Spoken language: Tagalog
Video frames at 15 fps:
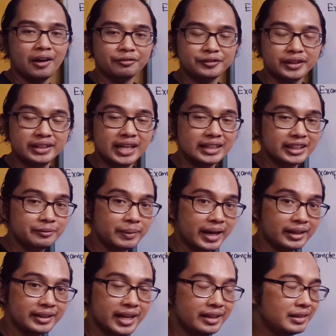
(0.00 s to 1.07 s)
After natin
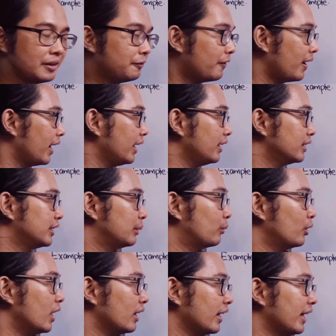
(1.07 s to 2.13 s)
ma-identify,
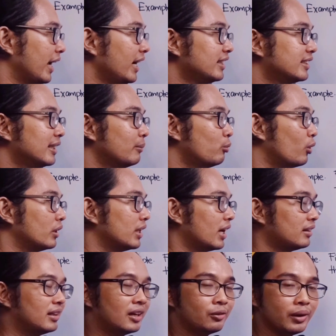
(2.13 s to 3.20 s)
simula kay x sub
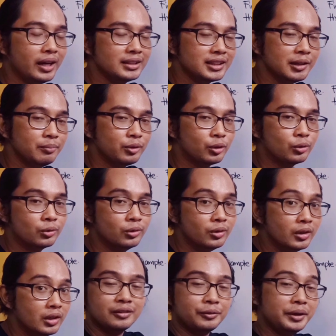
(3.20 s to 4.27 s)
1 hanggang y sub
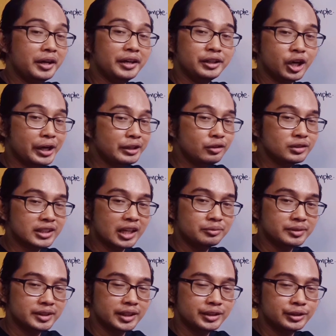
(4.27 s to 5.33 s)
2, we are going to
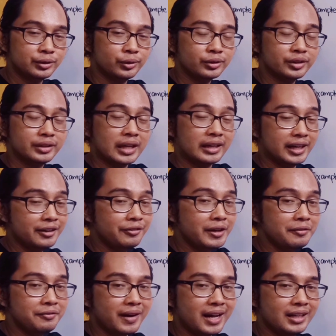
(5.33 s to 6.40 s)
substitute the
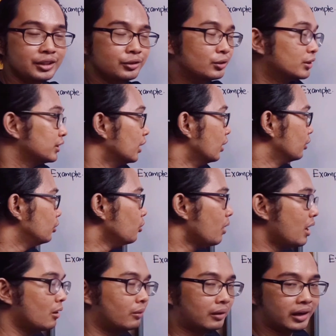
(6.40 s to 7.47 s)
given values to
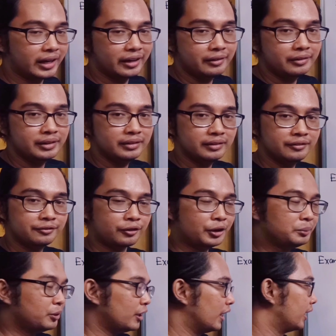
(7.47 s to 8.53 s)
our
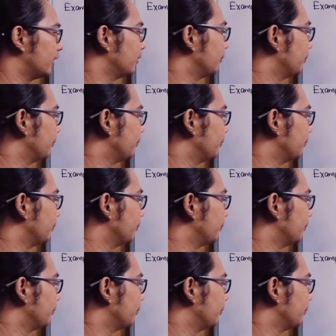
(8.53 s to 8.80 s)
formula.